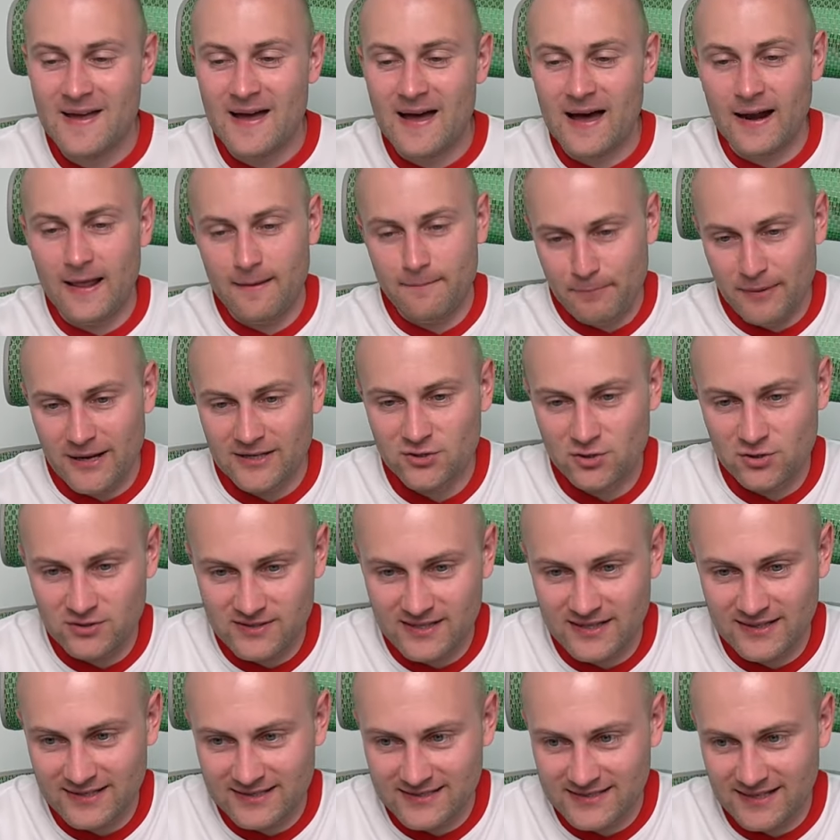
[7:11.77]
ale patrząc
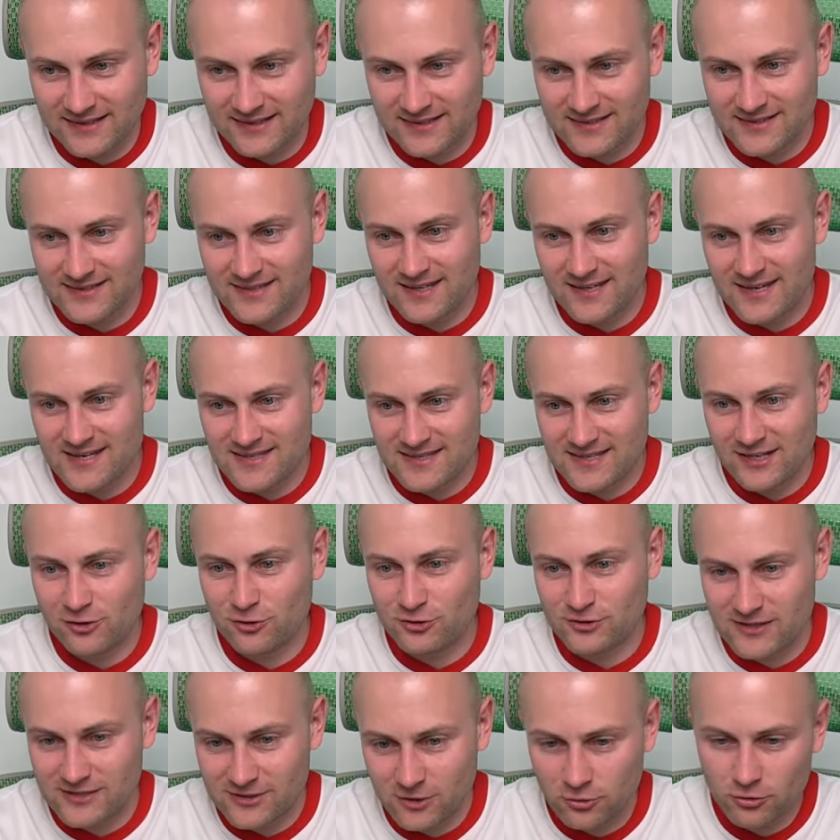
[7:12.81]
na te statystyki z tego
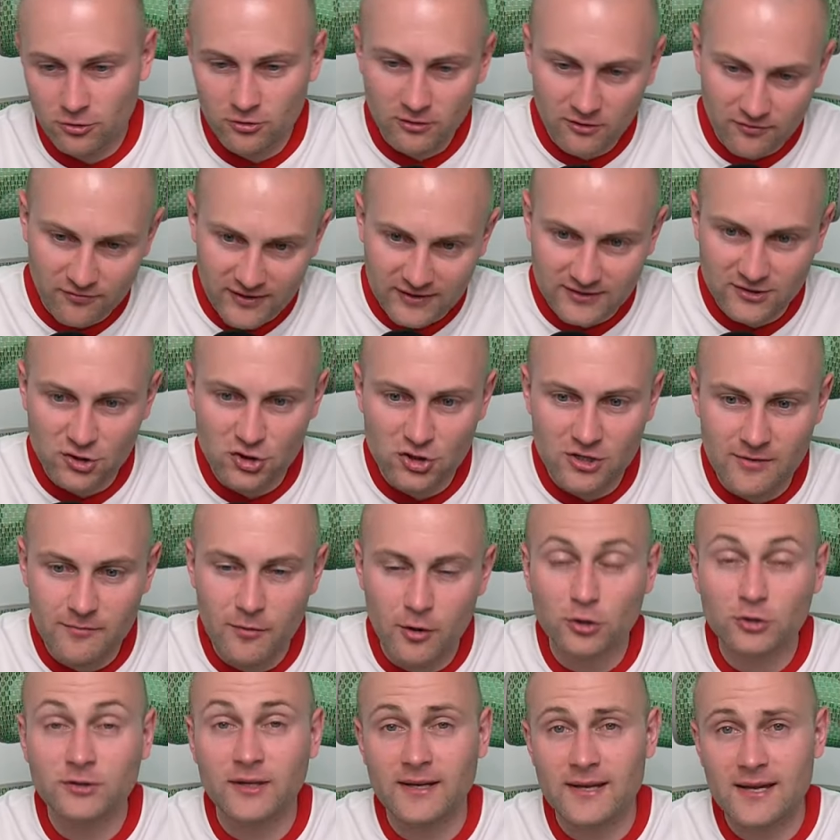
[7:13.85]
sezonu, no to faktycznie
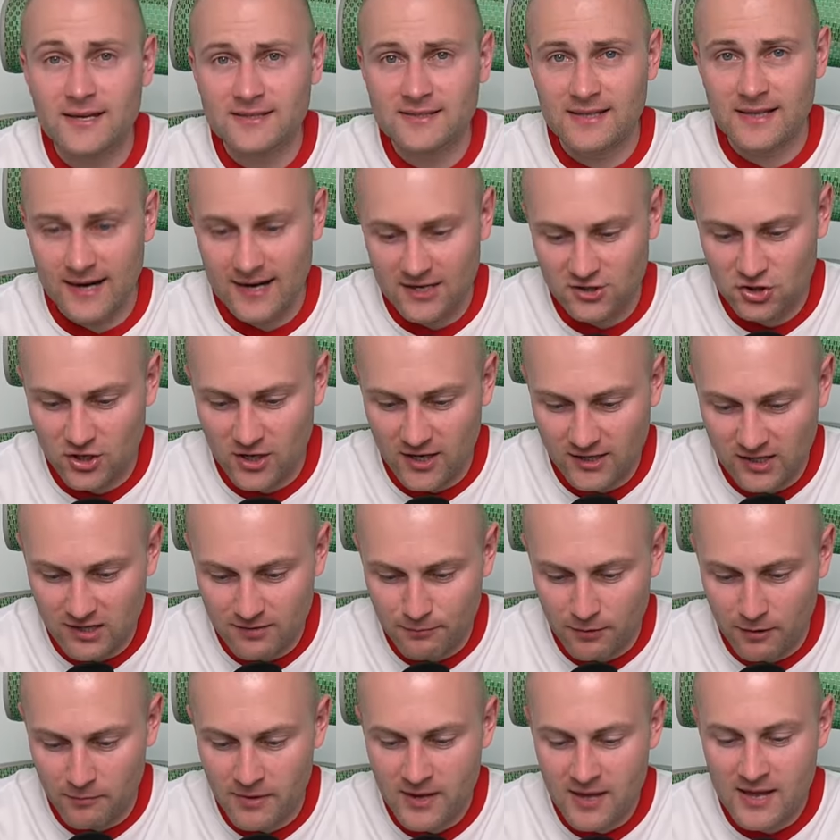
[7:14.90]
Molde jest na razie
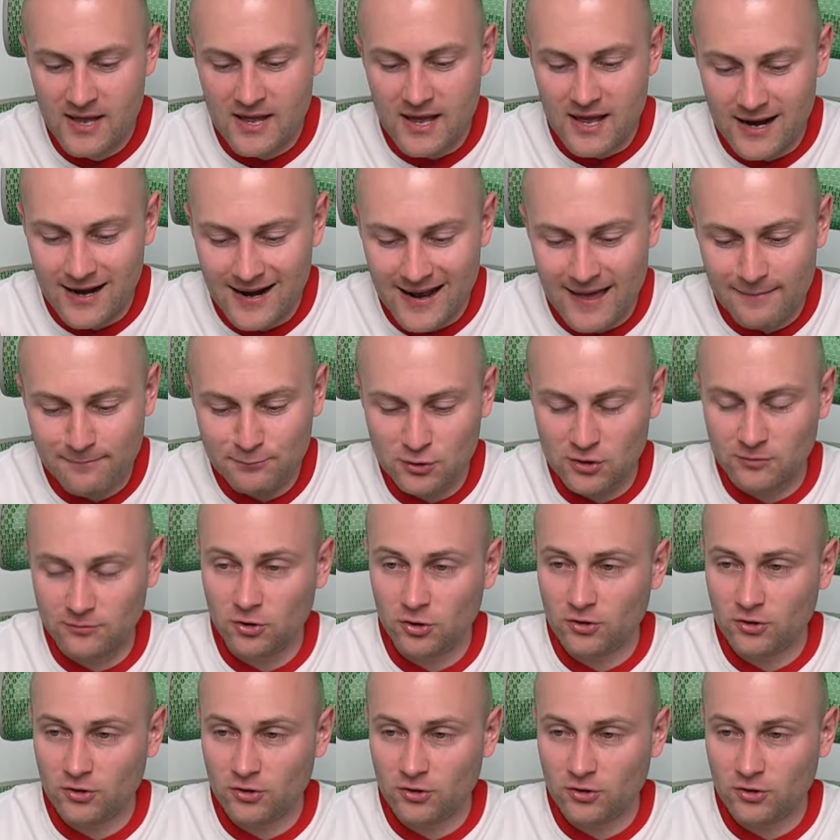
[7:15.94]
ekipą lepszą.